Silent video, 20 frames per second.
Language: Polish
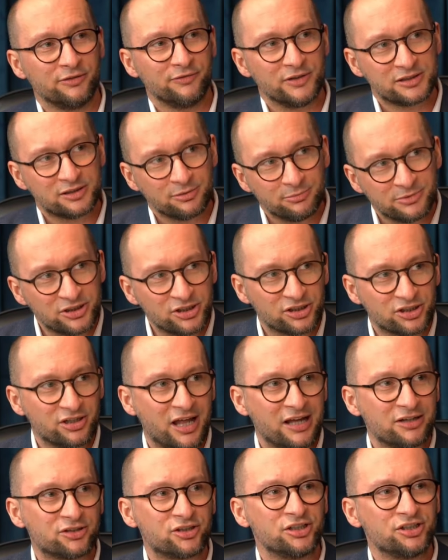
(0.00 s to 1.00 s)
więc to będzie
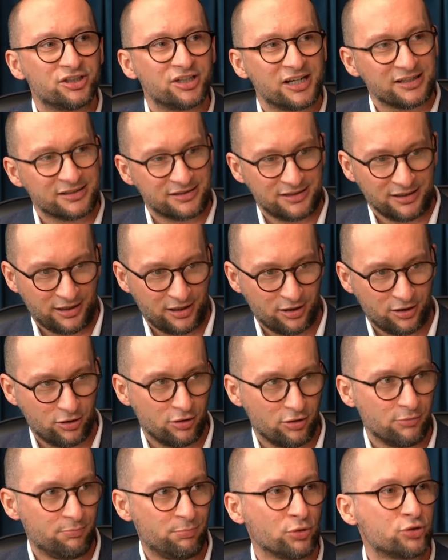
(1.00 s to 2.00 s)
raczej czas
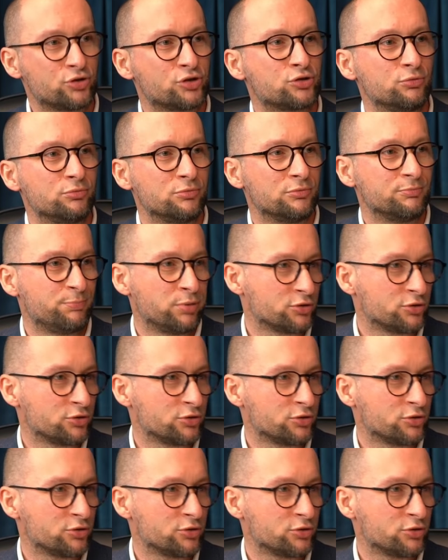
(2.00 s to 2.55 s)
takiego podsum